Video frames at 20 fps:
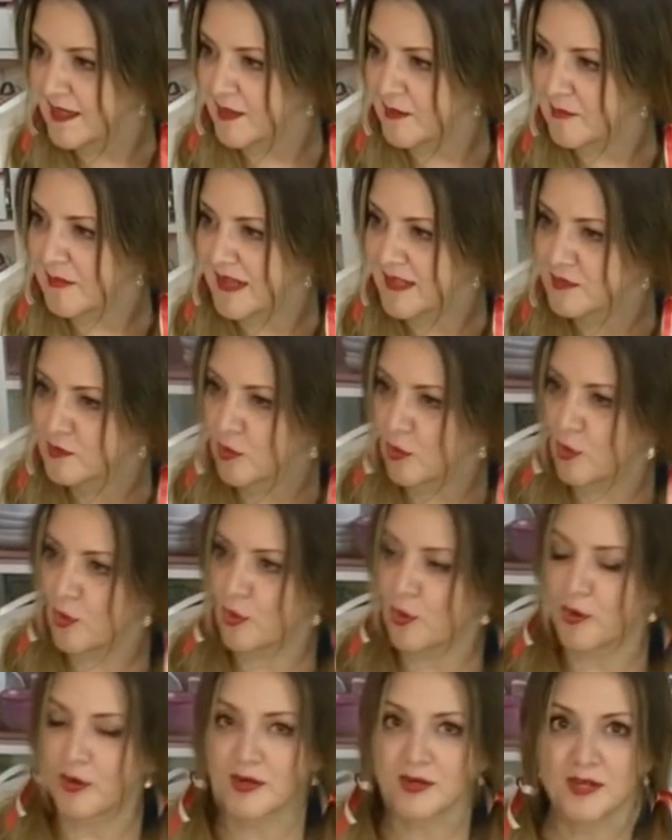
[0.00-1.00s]
de más
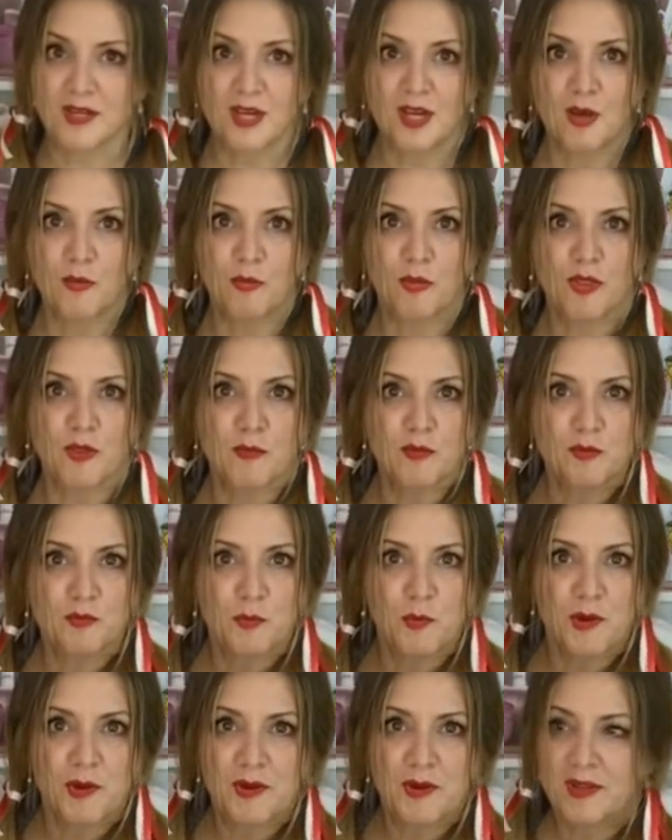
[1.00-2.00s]
color, podemos
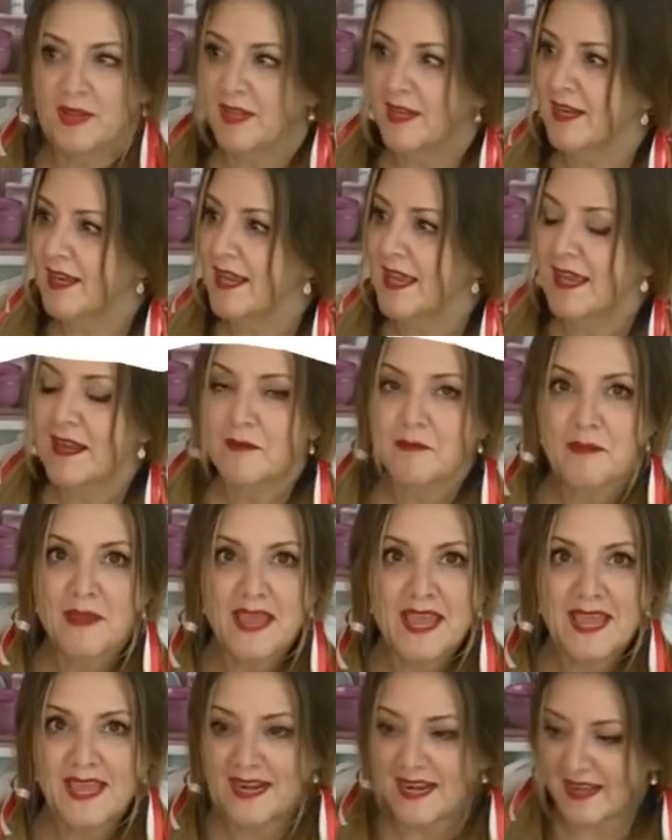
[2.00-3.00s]
poner
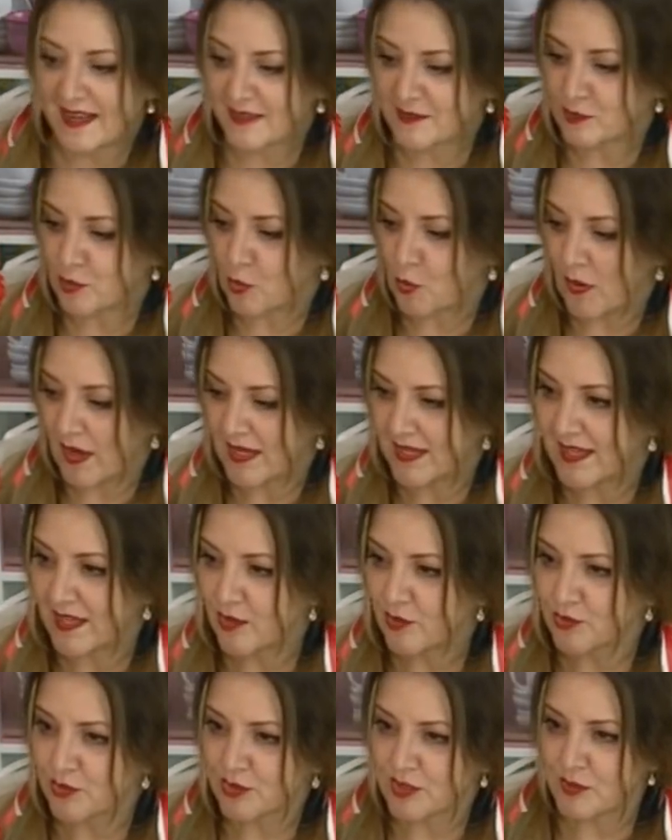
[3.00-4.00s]
gerberas o
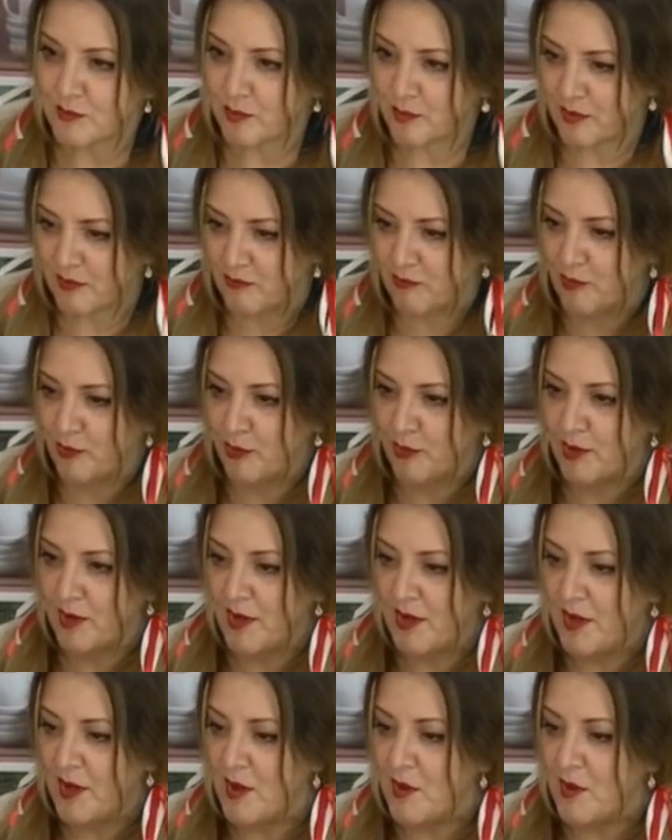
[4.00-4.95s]
cualquier otro tipo de flor